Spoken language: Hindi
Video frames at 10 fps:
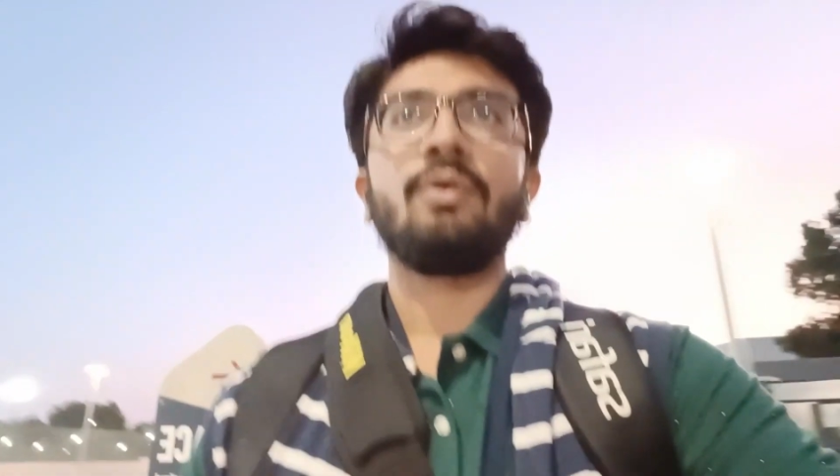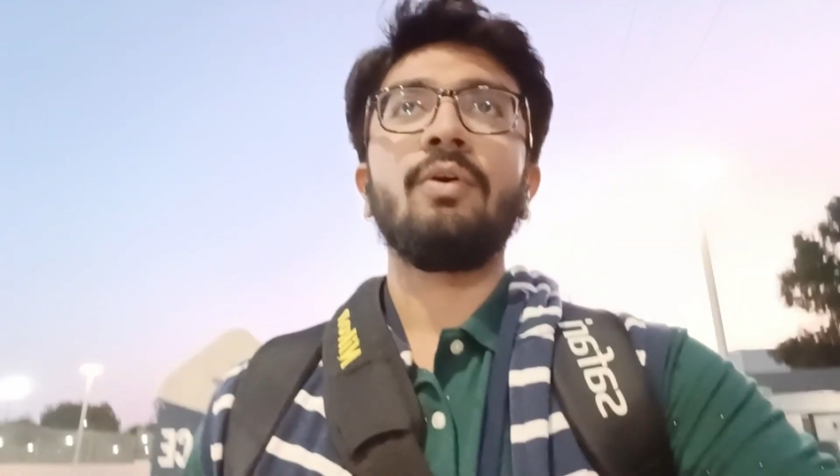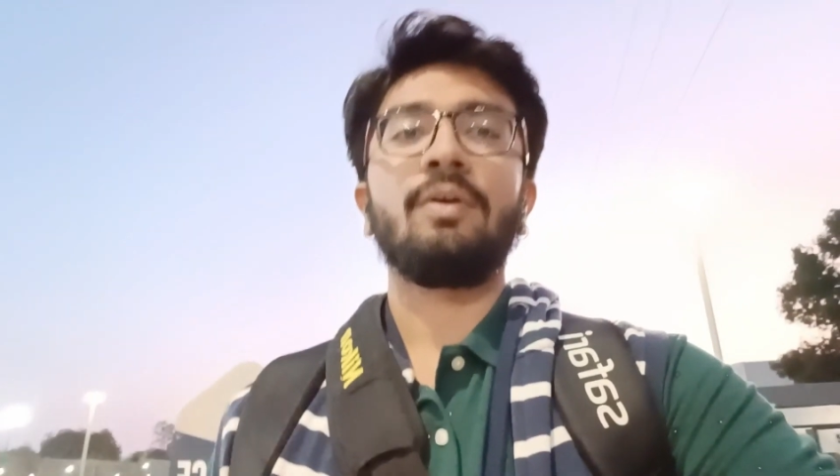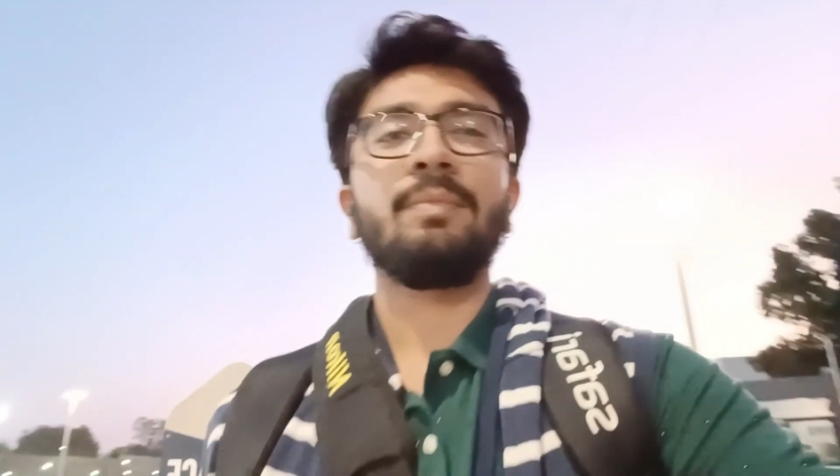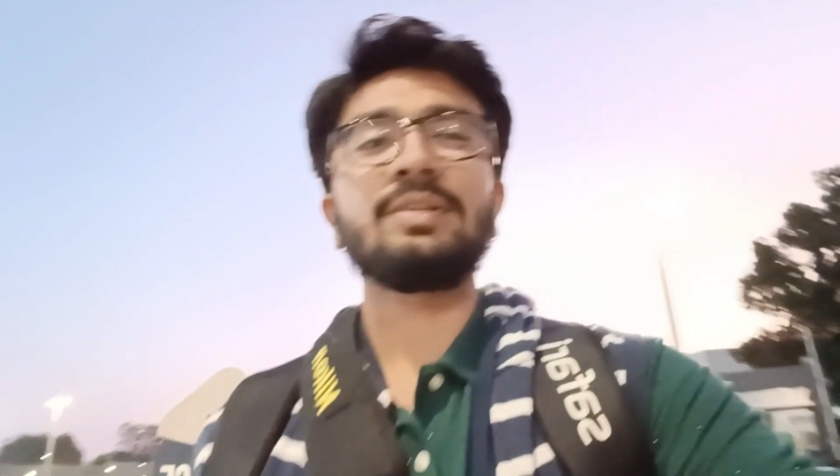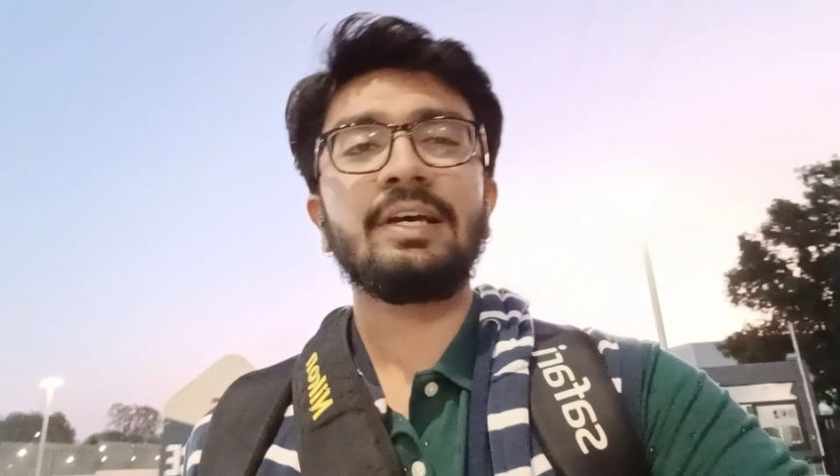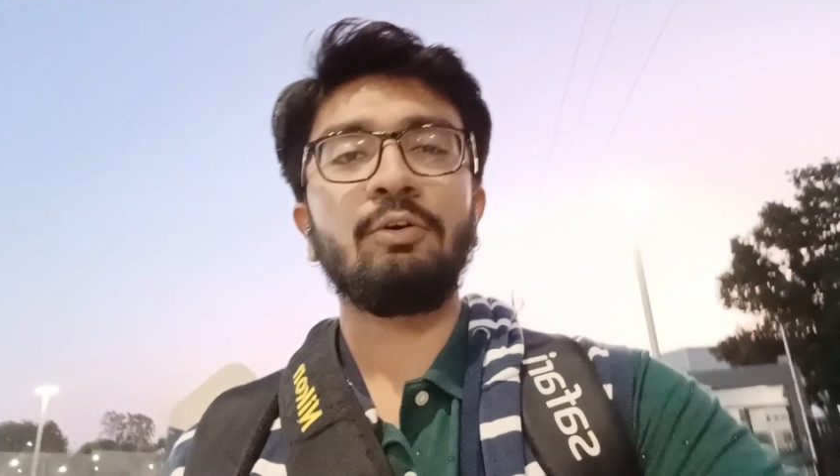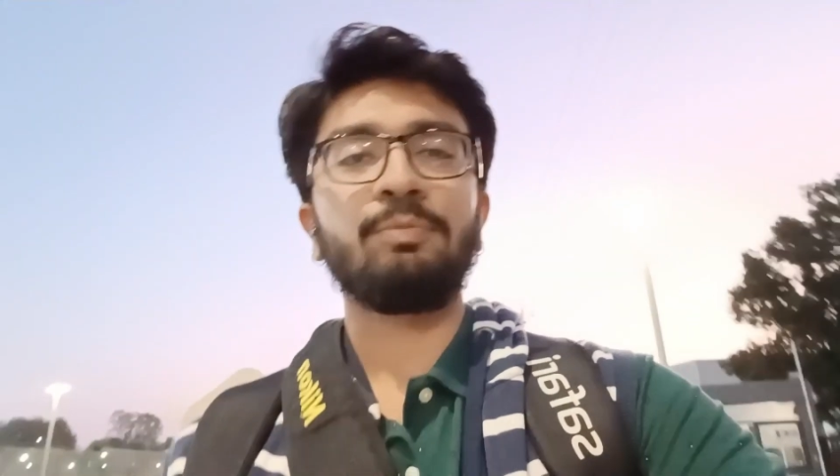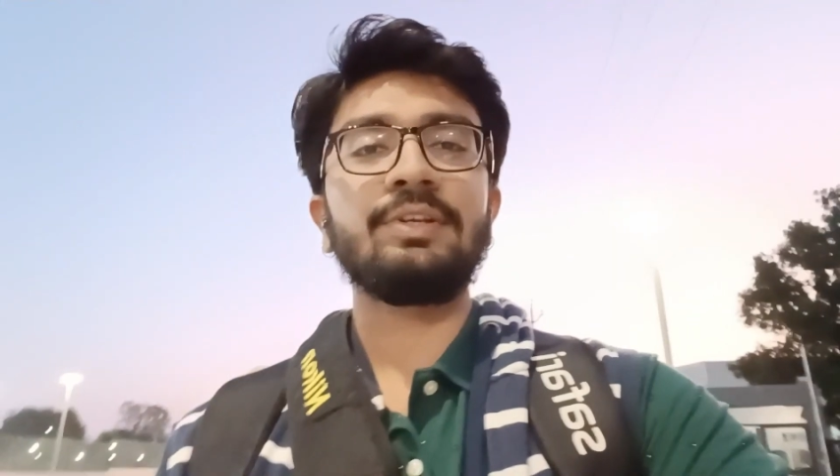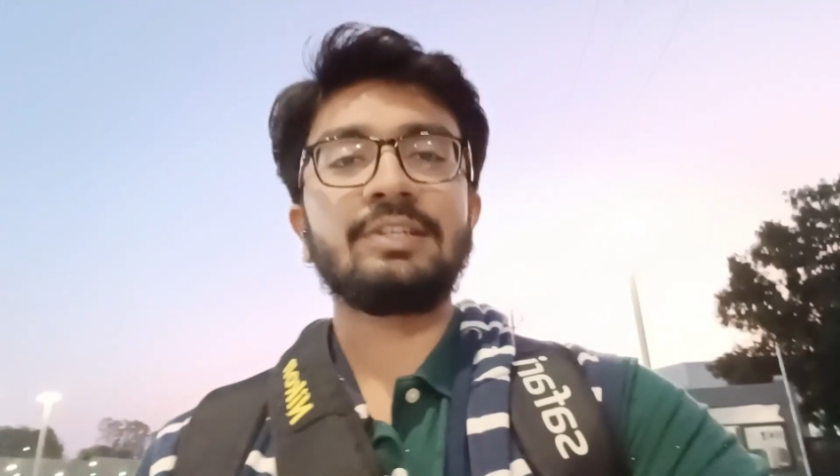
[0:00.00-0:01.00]
और मज़ा आया
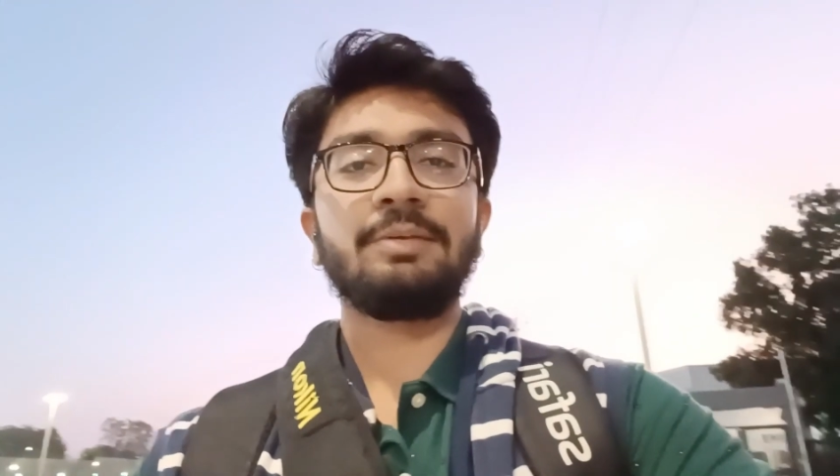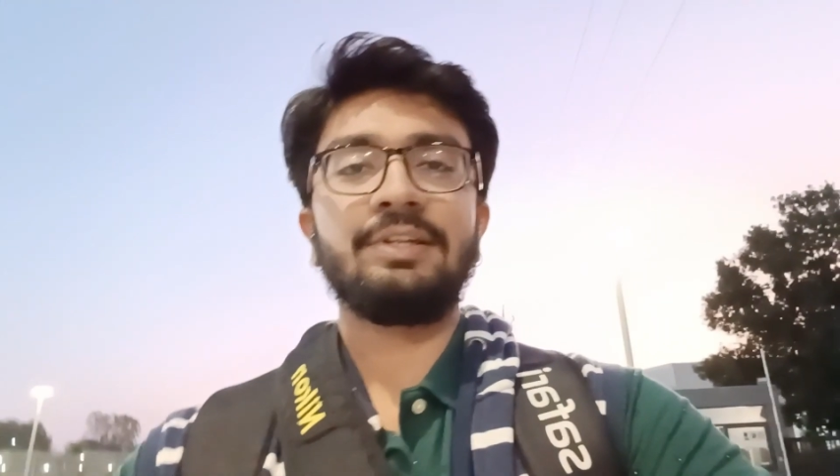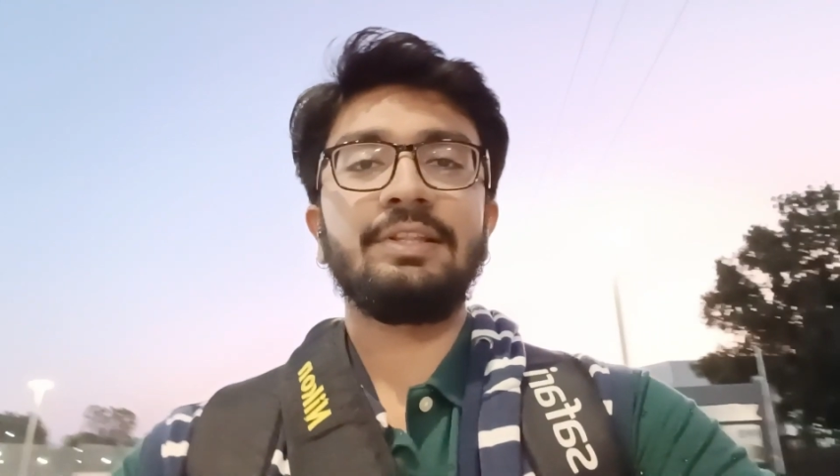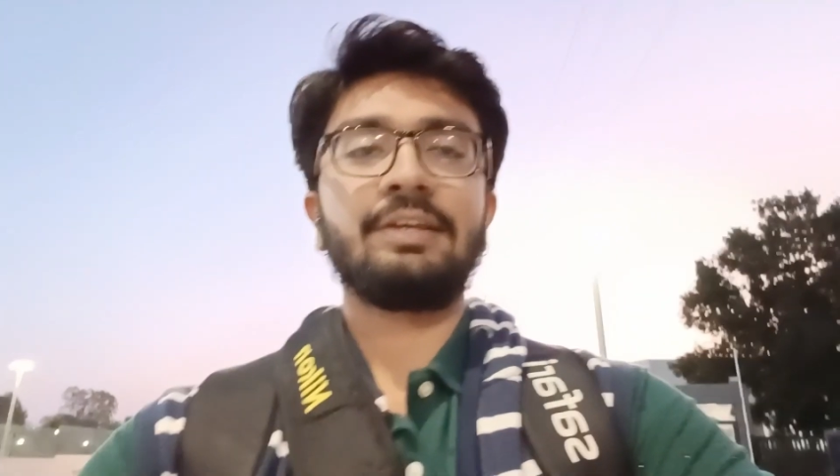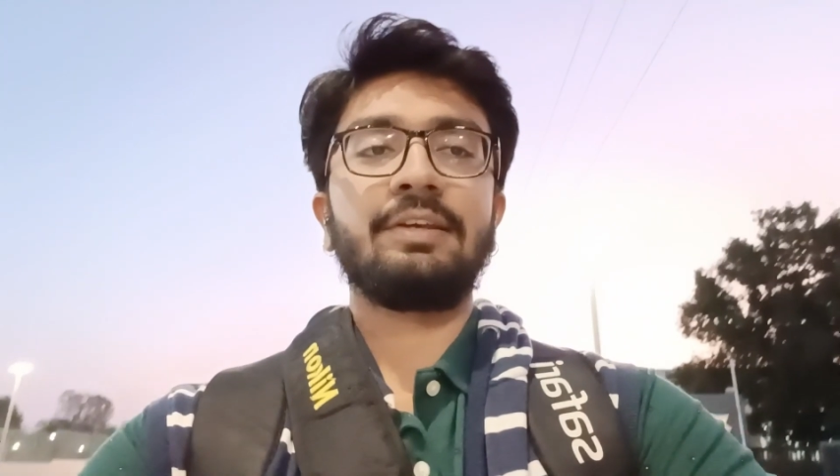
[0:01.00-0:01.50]
ओपनिंग सेरेमनी देख